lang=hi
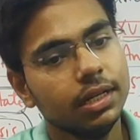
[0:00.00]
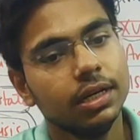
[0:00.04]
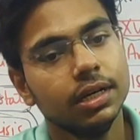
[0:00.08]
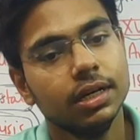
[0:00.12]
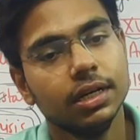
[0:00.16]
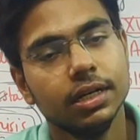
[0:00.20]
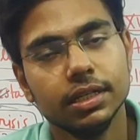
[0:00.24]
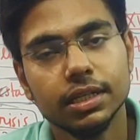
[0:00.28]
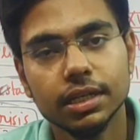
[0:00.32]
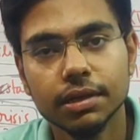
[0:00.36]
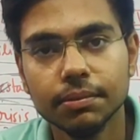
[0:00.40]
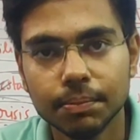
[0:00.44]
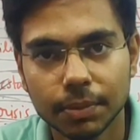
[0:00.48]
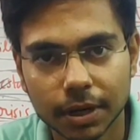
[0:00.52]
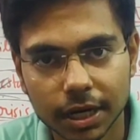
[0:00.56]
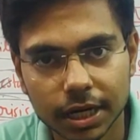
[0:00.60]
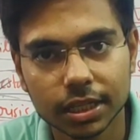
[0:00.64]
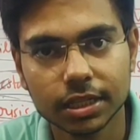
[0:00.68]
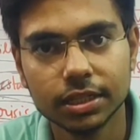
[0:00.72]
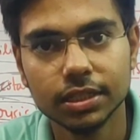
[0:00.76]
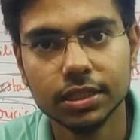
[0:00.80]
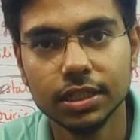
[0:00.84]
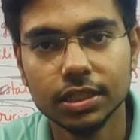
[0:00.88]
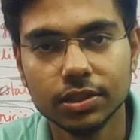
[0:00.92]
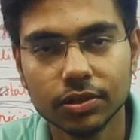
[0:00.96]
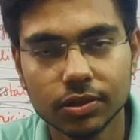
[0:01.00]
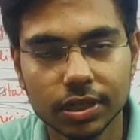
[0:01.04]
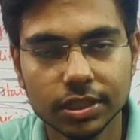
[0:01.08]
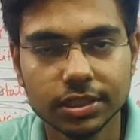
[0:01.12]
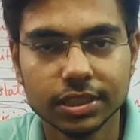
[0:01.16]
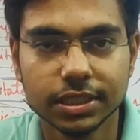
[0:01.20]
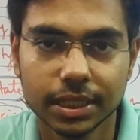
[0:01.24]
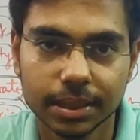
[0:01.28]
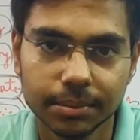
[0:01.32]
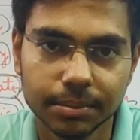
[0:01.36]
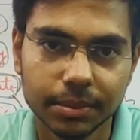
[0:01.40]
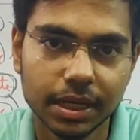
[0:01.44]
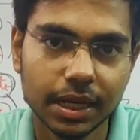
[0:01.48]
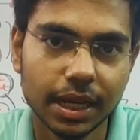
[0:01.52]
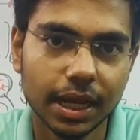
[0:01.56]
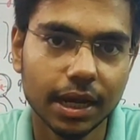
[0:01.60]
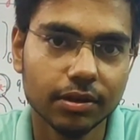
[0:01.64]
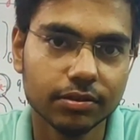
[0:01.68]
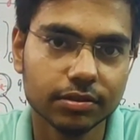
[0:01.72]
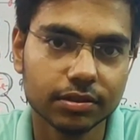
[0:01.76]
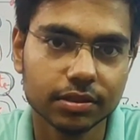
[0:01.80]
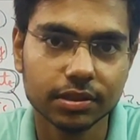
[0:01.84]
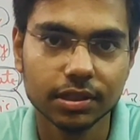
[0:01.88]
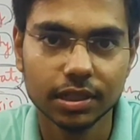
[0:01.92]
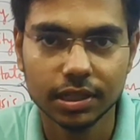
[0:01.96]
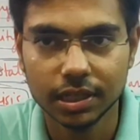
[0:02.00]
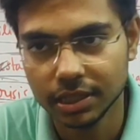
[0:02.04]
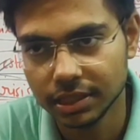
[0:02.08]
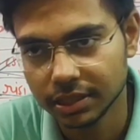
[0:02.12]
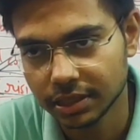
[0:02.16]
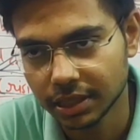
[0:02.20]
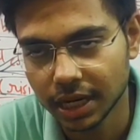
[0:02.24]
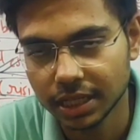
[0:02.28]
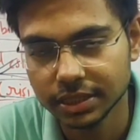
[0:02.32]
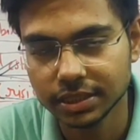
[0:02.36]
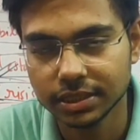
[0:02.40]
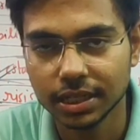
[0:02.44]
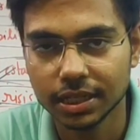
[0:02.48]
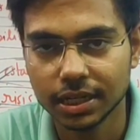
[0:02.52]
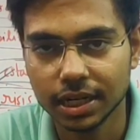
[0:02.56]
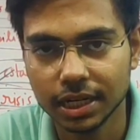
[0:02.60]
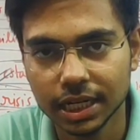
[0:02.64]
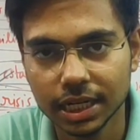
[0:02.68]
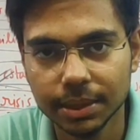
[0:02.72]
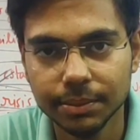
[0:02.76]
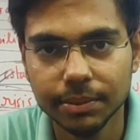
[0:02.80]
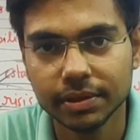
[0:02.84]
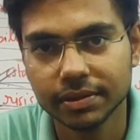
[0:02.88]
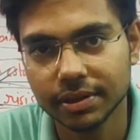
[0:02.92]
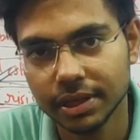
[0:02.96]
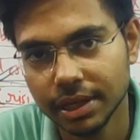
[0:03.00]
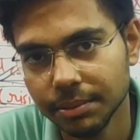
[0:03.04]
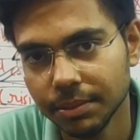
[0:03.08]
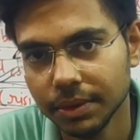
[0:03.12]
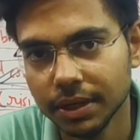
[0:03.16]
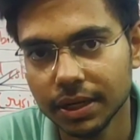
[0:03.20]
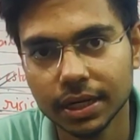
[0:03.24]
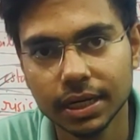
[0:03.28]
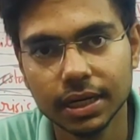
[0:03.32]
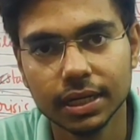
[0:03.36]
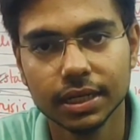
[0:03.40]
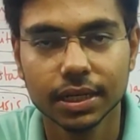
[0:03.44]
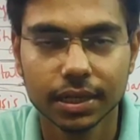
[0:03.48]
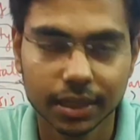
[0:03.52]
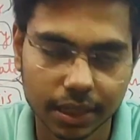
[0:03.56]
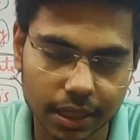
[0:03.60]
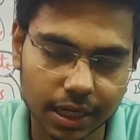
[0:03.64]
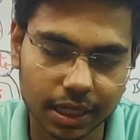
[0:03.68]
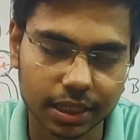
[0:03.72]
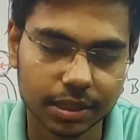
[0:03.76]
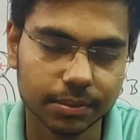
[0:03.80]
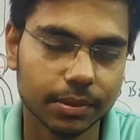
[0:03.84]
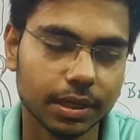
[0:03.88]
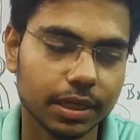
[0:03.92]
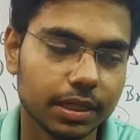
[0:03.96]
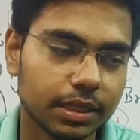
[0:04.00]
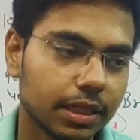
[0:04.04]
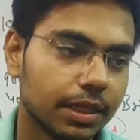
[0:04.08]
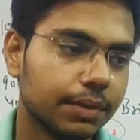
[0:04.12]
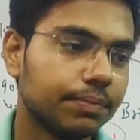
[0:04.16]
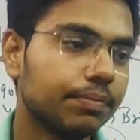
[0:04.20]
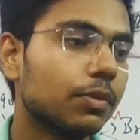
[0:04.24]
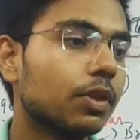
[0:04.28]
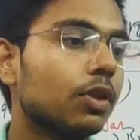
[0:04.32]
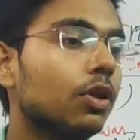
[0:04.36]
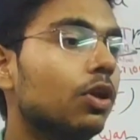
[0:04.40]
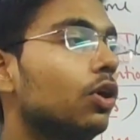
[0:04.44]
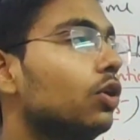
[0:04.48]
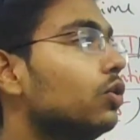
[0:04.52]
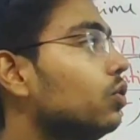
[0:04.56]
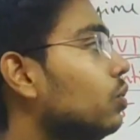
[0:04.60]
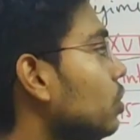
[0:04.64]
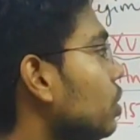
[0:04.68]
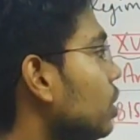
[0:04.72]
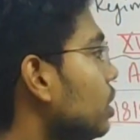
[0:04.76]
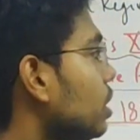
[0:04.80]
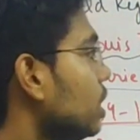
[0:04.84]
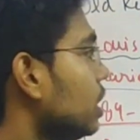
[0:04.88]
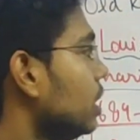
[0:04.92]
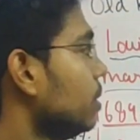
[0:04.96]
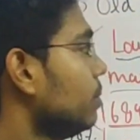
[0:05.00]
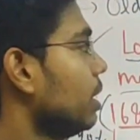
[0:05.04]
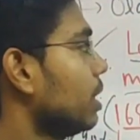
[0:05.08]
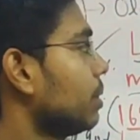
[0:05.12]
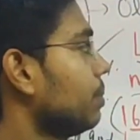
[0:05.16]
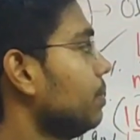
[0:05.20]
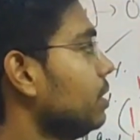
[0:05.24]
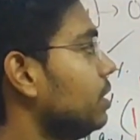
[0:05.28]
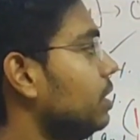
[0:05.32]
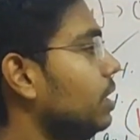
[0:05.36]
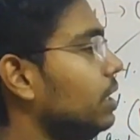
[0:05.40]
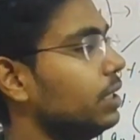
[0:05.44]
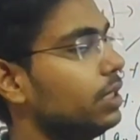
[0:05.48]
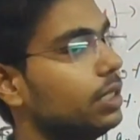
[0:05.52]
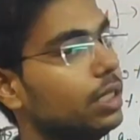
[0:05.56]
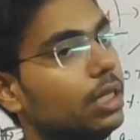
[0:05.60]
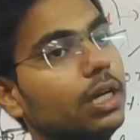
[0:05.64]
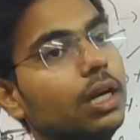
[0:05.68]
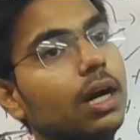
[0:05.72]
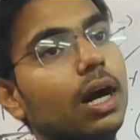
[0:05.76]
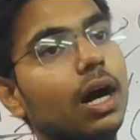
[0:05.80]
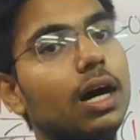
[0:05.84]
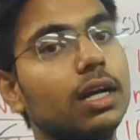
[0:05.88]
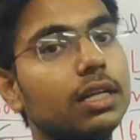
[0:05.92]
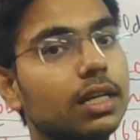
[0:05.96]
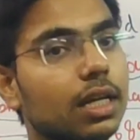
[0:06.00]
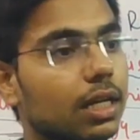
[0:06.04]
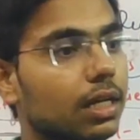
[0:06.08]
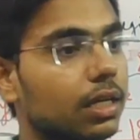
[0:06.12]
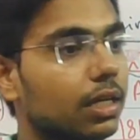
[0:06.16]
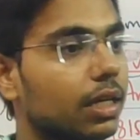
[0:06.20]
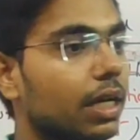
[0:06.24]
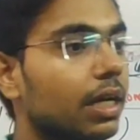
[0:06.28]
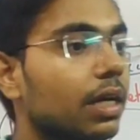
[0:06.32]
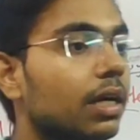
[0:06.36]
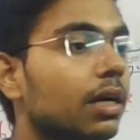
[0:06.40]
ये बर्थ इन्होंने जन्म लिया है उस राजघराने में इसलिए मैंने ये गलत बात है तो इनके दिमाग में चीटी आने लग गई